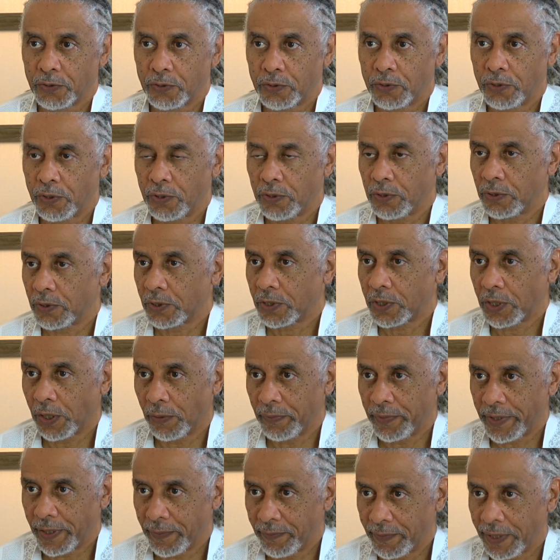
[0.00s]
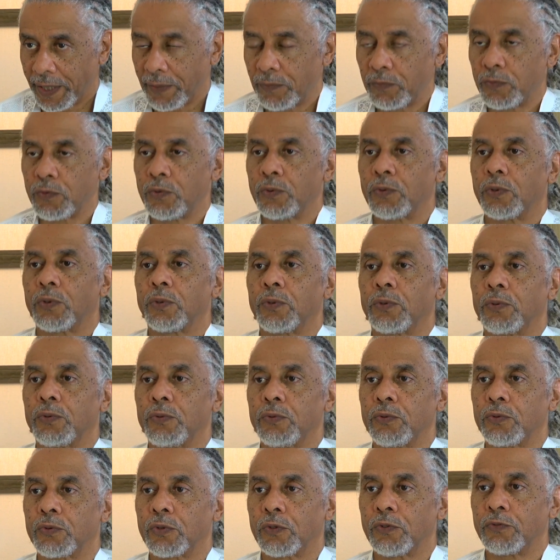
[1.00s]
Que quand bien même
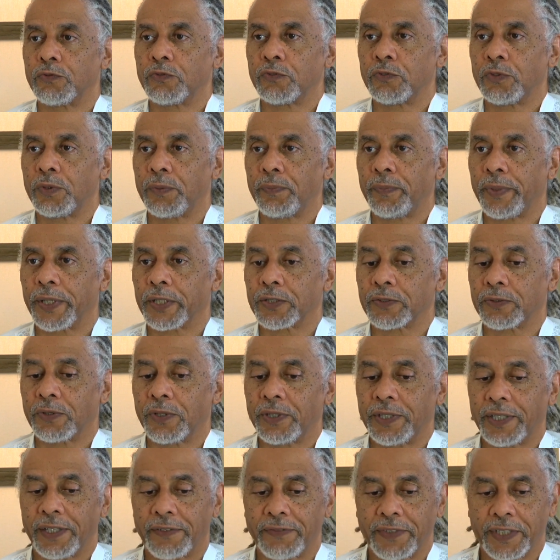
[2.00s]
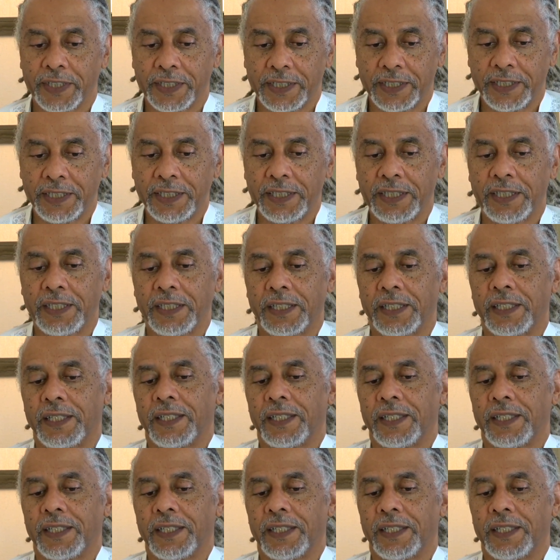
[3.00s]
nous, trouvons une personne avec qui